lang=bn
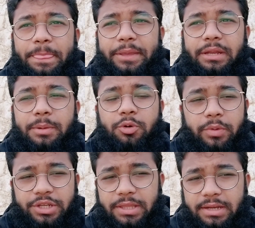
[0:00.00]
তিনি
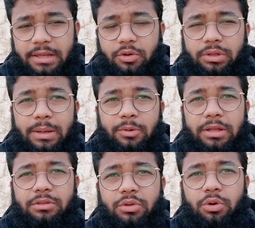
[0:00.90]
প্রবাসীদের নিয়ে কথা
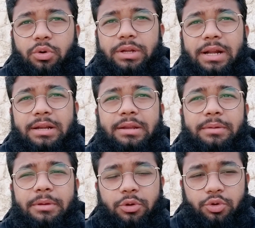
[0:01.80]
বলেন তো ওনার
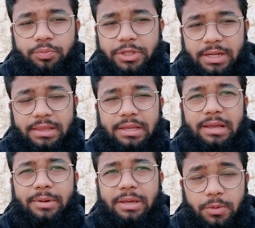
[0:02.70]
ইউটিউব চ্যানেল
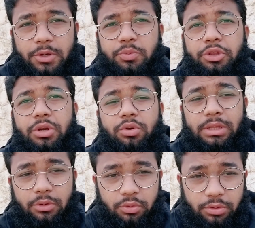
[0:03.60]
থেকে আমার প্রবাস মন্ত্রীর
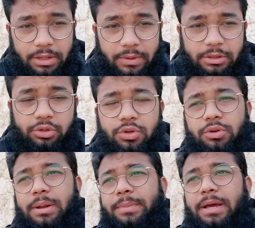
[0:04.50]
কথাগুলো নেওয়া তো
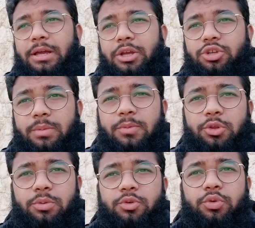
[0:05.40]
চলুন আমরা
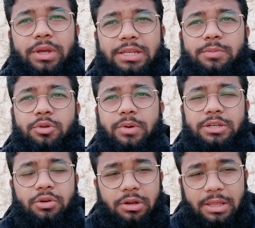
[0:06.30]
সর্বপ্রথম শুনে আসি
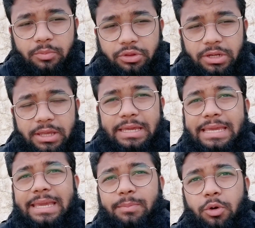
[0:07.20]
প্রবাসী কল্যাণ মন্ত্রী
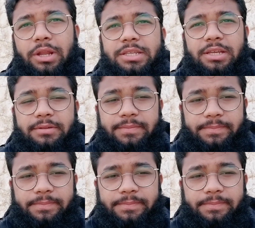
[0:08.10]
কি বলেছেন